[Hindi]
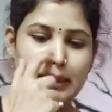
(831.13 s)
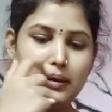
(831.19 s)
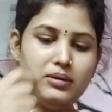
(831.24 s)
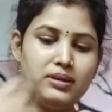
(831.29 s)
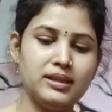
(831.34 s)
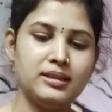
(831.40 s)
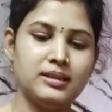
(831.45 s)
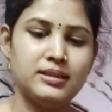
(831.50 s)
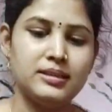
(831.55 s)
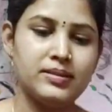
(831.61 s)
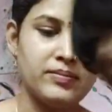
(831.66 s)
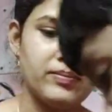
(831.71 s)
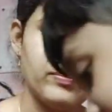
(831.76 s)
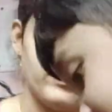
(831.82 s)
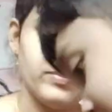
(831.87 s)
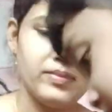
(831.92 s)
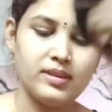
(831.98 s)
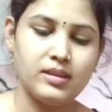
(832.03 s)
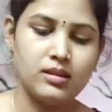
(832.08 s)
और बस यहाँ
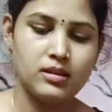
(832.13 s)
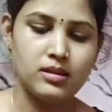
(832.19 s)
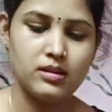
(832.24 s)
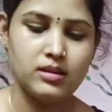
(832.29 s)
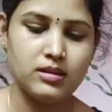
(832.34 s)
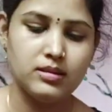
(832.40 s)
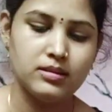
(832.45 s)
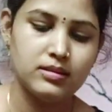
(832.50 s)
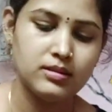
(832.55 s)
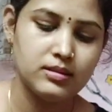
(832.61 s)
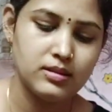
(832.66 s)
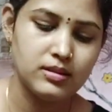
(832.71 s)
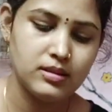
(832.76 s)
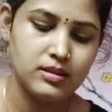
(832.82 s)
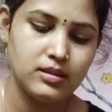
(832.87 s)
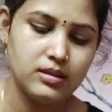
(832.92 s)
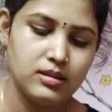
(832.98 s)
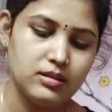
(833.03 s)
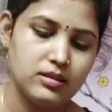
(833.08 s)
पर जो है नाश्ता
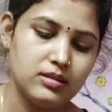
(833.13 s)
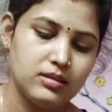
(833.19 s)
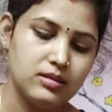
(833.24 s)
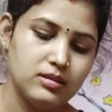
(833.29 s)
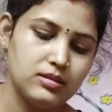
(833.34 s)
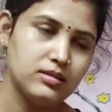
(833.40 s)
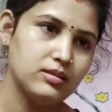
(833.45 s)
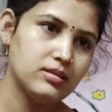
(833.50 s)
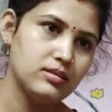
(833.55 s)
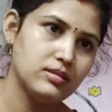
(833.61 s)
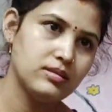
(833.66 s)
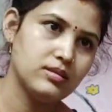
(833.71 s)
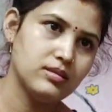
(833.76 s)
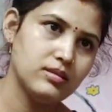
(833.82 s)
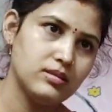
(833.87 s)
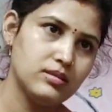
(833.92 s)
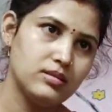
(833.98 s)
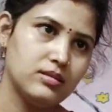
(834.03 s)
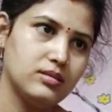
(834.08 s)
करने लगी हूँ मैं तो
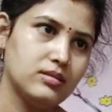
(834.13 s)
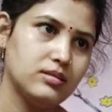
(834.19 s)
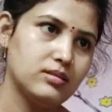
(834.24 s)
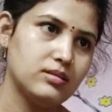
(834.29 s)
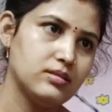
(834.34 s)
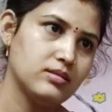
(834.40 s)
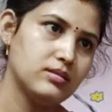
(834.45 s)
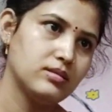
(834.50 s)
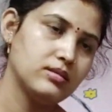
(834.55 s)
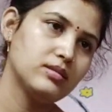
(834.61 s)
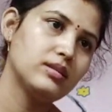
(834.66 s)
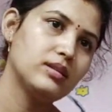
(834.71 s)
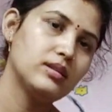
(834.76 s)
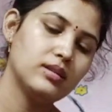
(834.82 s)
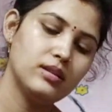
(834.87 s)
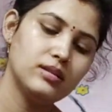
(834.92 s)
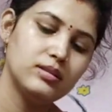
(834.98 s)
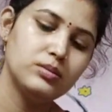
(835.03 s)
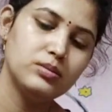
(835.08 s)
फुलके मैंने
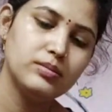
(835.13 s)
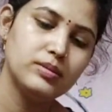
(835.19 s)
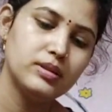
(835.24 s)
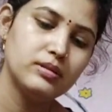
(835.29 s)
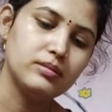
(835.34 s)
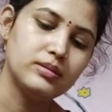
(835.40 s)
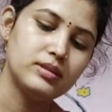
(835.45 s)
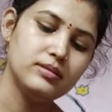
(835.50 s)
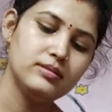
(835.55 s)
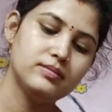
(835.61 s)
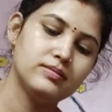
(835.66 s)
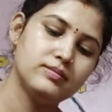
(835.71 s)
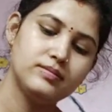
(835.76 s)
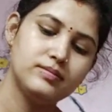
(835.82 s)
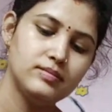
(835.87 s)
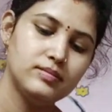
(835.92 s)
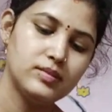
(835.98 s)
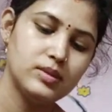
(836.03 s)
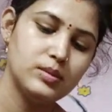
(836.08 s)
बना लिए थे और
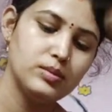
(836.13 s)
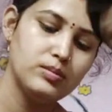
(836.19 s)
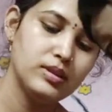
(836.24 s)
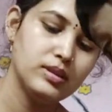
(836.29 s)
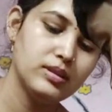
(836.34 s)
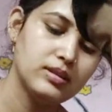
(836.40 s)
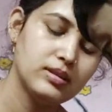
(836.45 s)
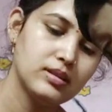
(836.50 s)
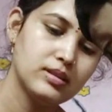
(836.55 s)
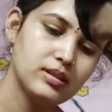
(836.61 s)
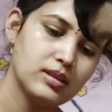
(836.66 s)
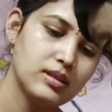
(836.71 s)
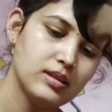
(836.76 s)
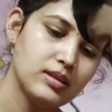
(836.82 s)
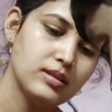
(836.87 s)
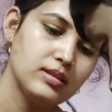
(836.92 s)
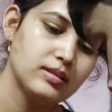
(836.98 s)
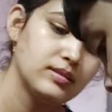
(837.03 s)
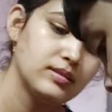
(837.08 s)
साथ ही मैं थोड़ा सा अचार ले